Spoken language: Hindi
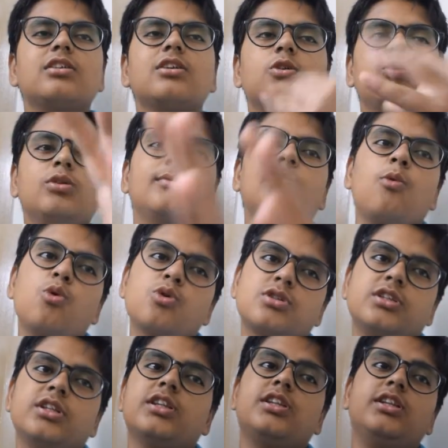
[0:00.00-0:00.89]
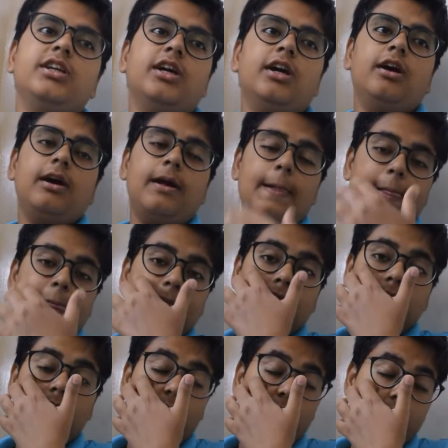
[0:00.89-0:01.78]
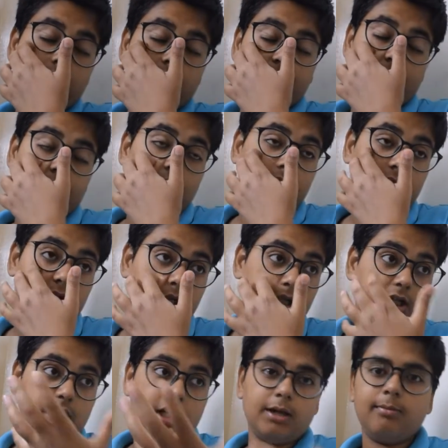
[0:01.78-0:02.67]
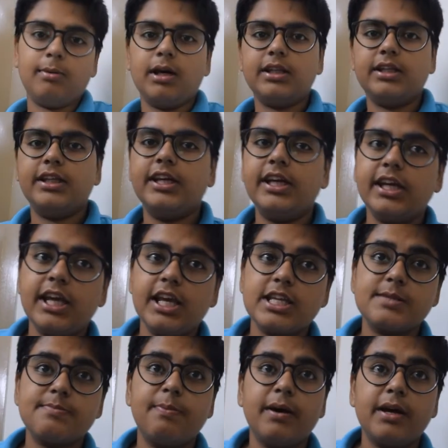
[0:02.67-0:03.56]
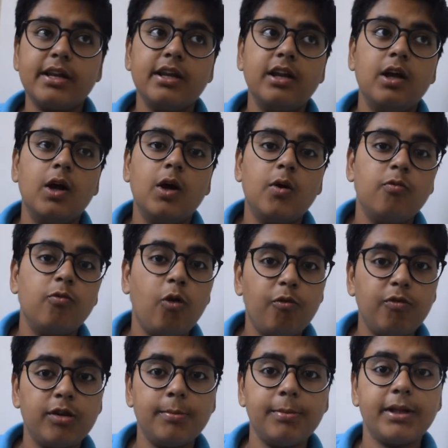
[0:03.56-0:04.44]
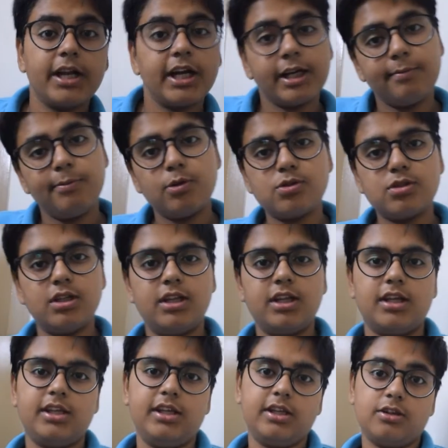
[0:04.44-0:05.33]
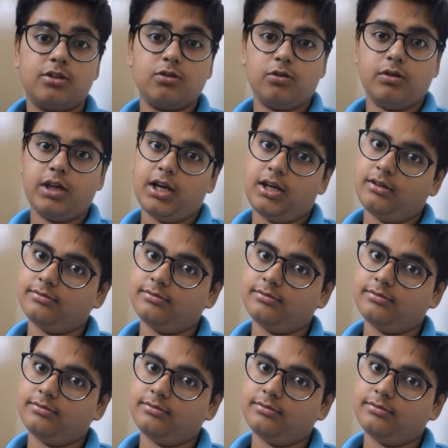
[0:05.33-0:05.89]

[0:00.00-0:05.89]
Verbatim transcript: टू द मोस्ट देती है और एक अलग बात यह है कि इस बार वो फिल्म डायरेक्ट भी उसी ने की है सो या